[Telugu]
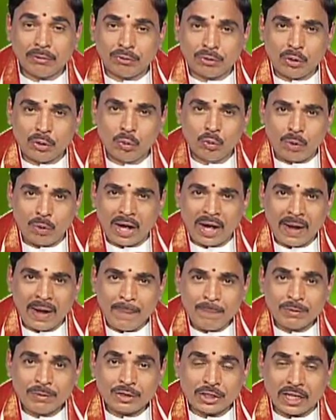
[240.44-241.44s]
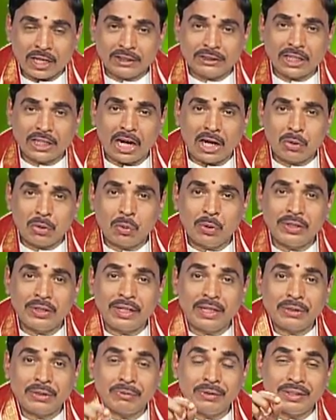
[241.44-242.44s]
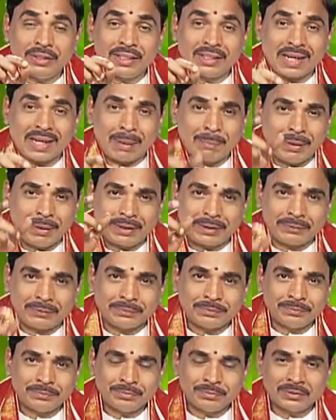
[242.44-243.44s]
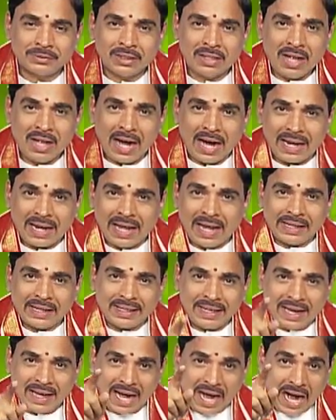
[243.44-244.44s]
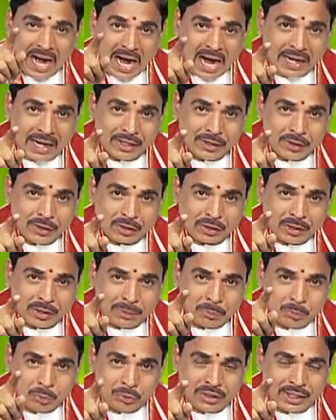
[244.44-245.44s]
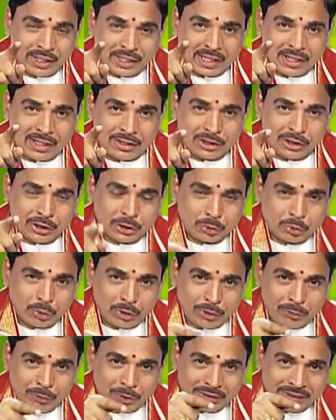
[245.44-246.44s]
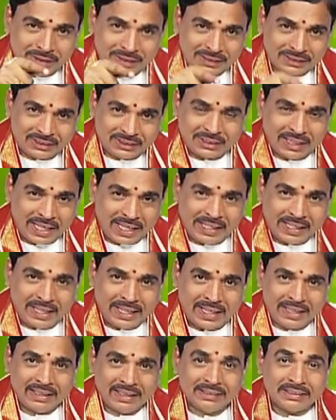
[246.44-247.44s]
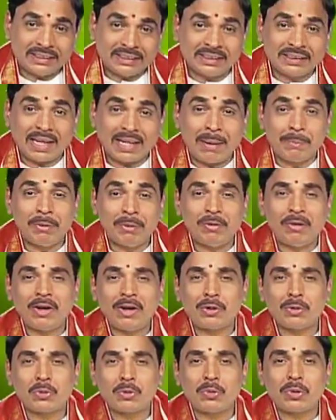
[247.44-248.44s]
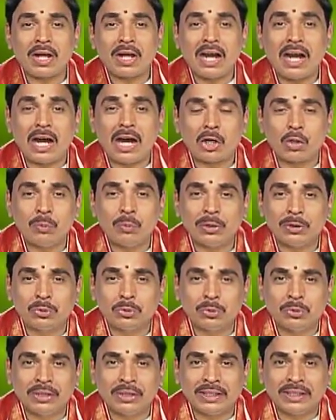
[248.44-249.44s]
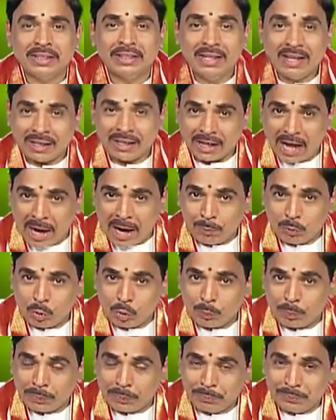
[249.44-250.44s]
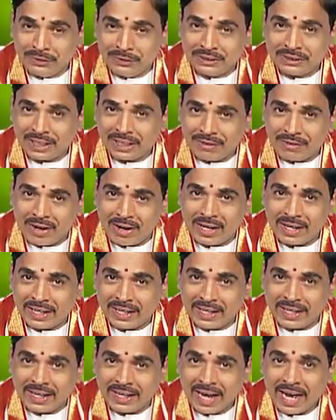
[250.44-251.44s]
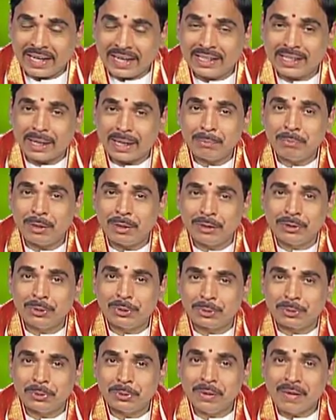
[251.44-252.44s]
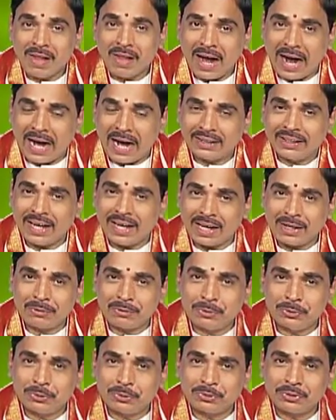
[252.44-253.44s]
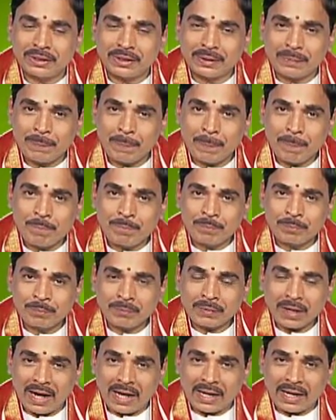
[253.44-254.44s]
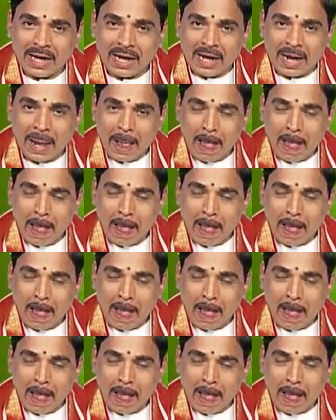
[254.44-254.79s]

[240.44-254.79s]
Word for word: విలువ చేశాడు అనేటువంటి నమ్మకం అలాగే ఆయన యొక్క ముద్రికని తీసుకుని వచ్చి ఇస్తేనే సీతామ్మవారు కూడా హనుమంతుణ్ణి రాముడు పంపించిన వాడే అని నమ్మేందుకు ఆధారం అవుతుంది అలా